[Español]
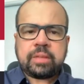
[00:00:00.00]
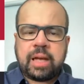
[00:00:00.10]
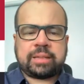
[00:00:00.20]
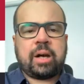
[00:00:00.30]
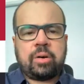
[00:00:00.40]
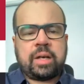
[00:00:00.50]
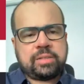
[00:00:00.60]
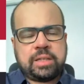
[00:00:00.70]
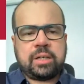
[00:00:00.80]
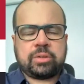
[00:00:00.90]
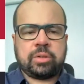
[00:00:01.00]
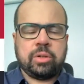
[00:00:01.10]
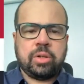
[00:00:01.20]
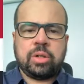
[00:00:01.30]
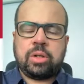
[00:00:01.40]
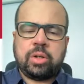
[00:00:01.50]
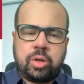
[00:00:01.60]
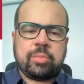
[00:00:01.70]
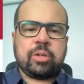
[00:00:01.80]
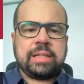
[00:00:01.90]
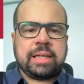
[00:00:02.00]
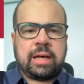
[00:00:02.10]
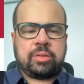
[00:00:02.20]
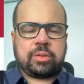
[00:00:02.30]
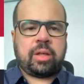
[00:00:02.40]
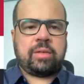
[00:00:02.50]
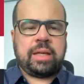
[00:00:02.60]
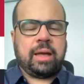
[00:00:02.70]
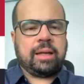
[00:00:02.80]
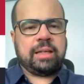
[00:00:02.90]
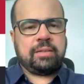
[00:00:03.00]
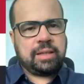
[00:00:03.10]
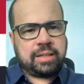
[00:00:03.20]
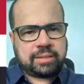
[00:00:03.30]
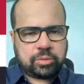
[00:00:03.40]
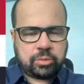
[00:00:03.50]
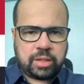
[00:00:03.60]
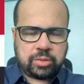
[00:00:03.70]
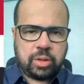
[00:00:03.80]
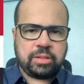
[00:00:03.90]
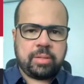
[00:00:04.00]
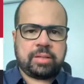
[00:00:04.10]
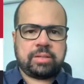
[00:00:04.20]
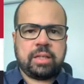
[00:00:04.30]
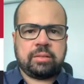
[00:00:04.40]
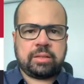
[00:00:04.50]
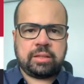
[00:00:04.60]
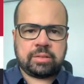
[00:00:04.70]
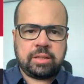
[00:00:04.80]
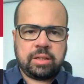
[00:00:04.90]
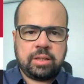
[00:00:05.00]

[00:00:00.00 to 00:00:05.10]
Hasta ahora es cierto, no hemos llegado todavía al nivel de saturación de pacientes